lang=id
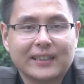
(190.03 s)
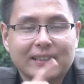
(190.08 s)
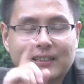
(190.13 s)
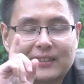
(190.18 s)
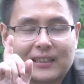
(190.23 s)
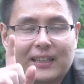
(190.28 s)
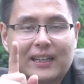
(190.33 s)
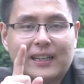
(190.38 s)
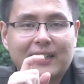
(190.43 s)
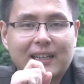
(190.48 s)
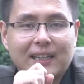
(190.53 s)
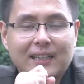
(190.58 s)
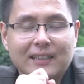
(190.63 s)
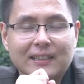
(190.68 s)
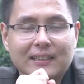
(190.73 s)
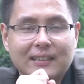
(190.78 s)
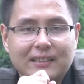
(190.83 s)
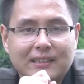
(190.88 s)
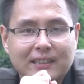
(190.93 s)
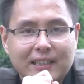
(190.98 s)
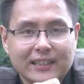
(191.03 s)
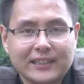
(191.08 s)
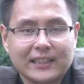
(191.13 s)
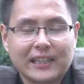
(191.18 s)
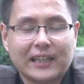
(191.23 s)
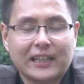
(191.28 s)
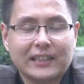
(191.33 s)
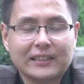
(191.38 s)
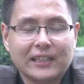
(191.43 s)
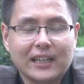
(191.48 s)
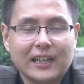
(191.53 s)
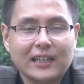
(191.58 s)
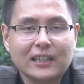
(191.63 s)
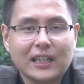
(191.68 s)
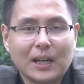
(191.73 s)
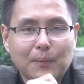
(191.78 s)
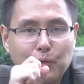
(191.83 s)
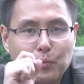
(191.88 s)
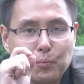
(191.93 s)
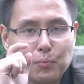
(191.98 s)
Sekarang saya
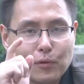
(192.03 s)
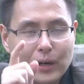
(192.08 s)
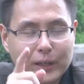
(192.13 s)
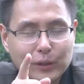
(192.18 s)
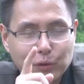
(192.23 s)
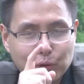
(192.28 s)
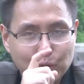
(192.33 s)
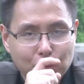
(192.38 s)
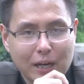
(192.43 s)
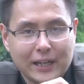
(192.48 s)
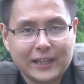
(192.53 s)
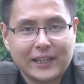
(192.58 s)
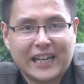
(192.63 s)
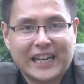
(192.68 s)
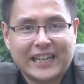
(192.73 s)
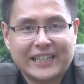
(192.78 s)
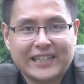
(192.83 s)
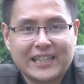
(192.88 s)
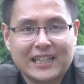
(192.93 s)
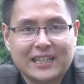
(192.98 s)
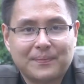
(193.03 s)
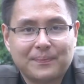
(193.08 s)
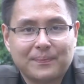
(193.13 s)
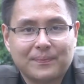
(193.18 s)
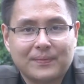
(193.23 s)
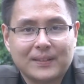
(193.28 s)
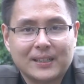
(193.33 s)
sarankan kamu buat dulu anggarannya.